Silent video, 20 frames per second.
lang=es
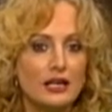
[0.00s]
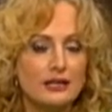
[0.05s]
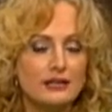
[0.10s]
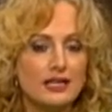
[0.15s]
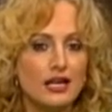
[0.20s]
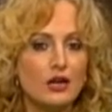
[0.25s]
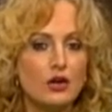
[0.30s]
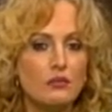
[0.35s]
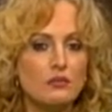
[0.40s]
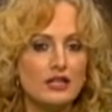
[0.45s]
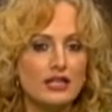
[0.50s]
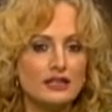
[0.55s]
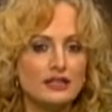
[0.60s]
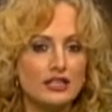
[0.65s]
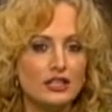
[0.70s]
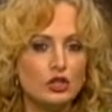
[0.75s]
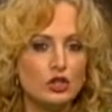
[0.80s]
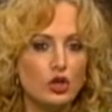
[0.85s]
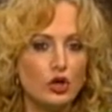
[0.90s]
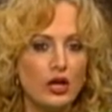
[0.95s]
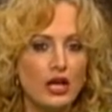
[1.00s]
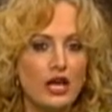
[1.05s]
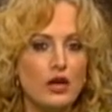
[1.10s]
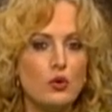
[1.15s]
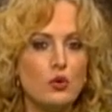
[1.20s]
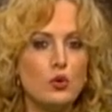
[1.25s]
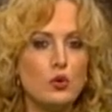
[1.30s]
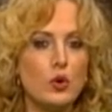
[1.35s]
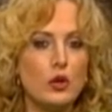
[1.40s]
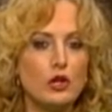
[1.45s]
se ha convertido en
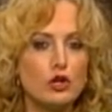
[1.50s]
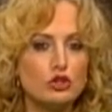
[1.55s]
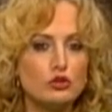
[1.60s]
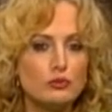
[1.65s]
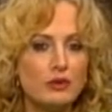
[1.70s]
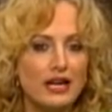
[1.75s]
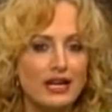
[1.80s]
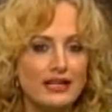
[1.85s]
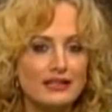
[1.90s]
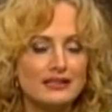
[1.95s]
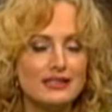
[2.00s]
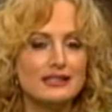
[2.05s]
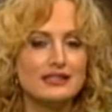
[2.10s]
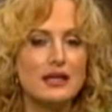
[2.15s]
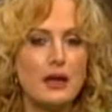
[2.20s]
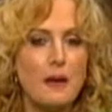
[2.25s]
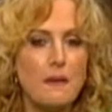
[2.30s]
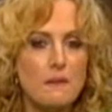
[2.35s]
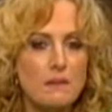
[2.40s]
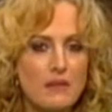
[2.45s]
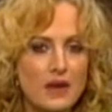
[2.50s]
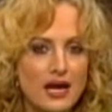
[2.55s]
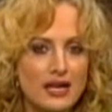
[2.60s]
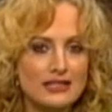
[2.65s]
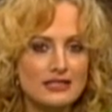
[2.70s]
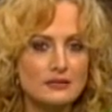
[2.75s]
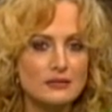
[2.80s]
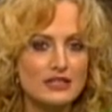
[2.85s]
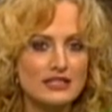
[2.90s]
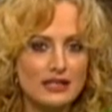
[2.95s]
uno de los países
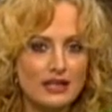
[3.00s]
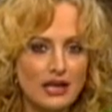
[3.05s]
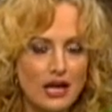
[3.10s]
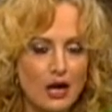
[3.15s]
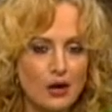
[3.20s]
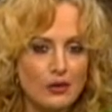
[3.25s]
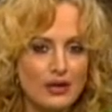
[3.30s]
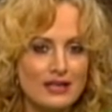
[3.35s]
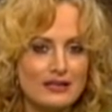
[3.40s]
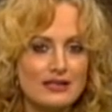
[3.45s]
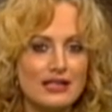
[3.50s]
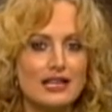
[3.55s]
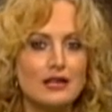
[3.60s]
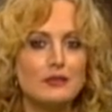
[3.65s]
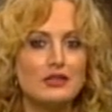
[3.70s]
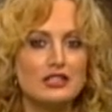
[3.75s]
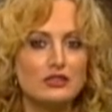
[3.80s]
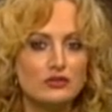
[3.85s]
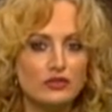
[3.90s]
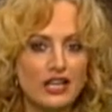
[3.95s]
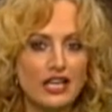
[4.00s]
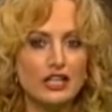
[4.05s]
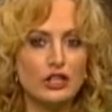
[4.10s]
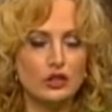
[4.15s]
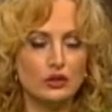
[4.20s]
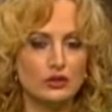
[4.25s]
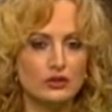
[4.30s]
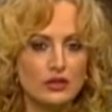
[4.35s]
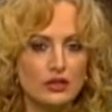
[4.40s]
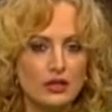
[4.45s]
más miserables del
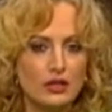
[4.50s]
hemisferio,